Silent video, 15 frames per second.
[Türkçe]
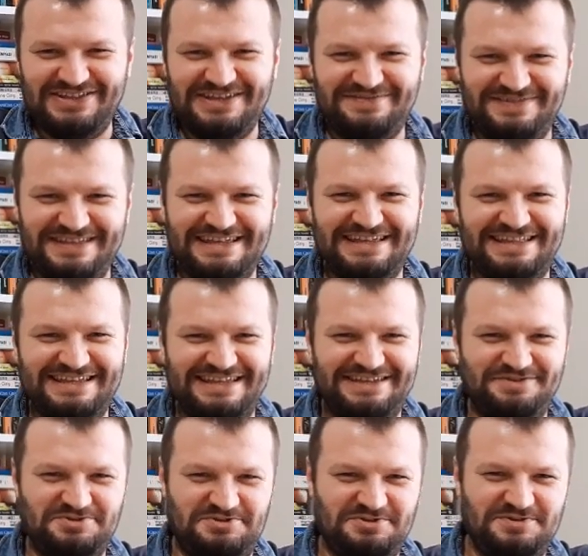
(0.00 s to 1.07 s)
önemli diye
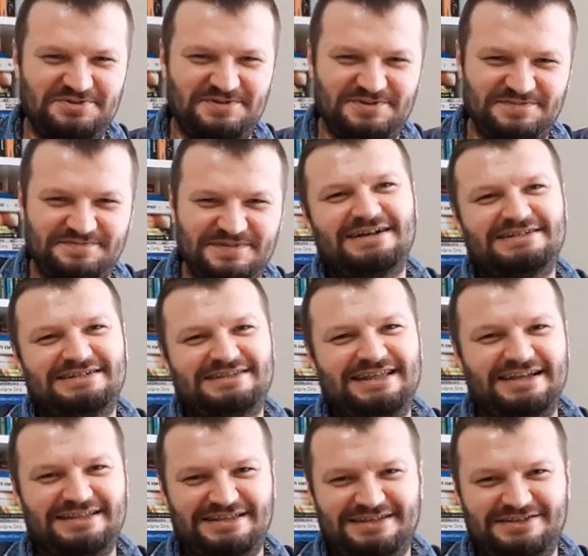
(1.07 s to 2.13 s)
düşünüyorum.
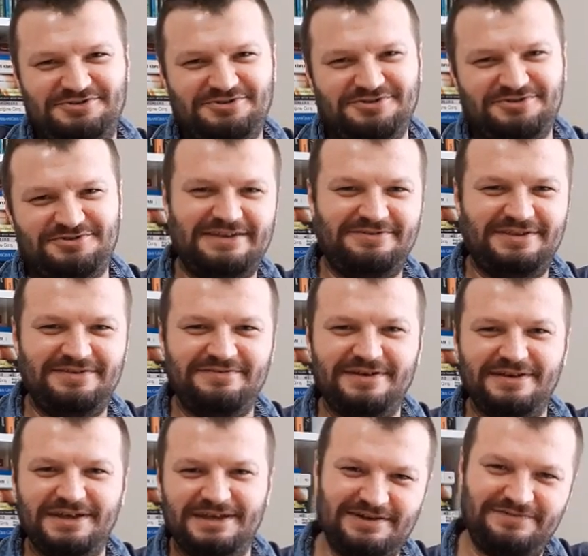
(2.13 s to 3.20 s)
Aşktan çok sevgi
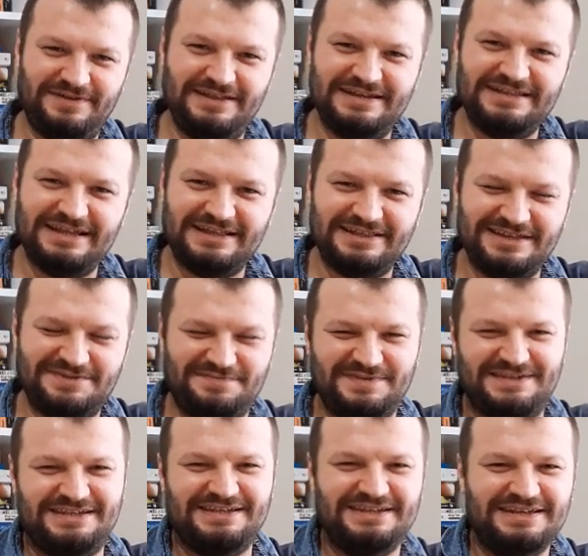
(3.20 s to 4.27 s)
ve kafaların
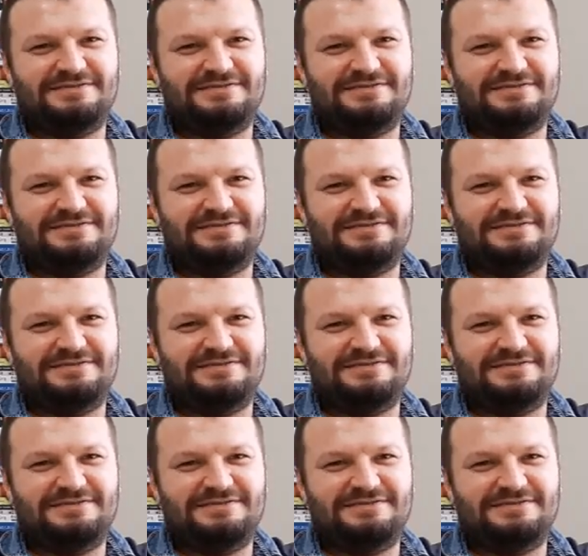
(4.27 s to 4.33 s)
anlaşması.